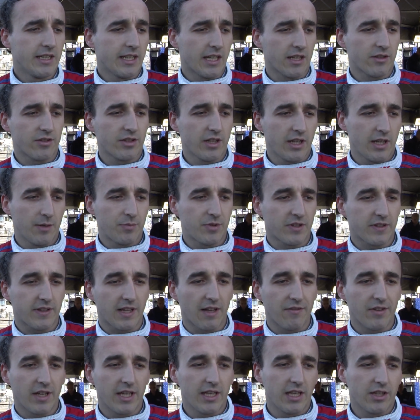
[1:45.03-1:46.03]
Także
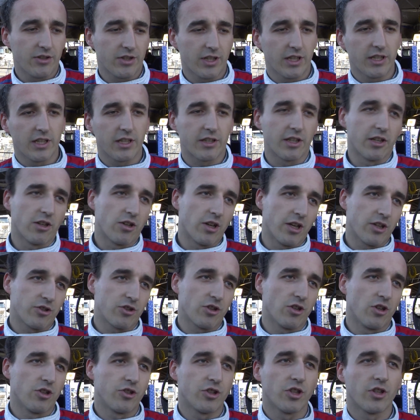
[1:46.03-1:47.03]
przestawienie się nie tylko
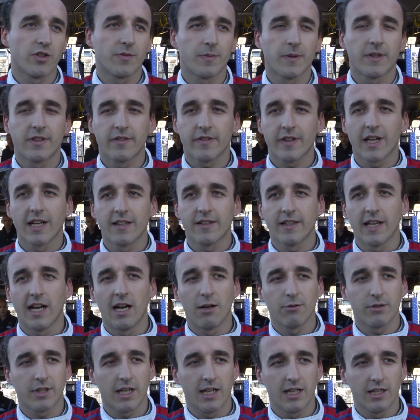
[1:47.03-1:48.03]
jeśli chodzi o
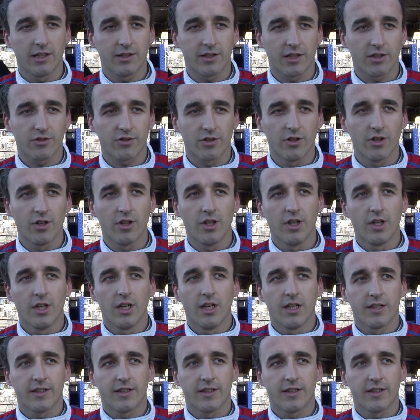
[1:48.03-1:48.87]
specyfikację auta, ale też o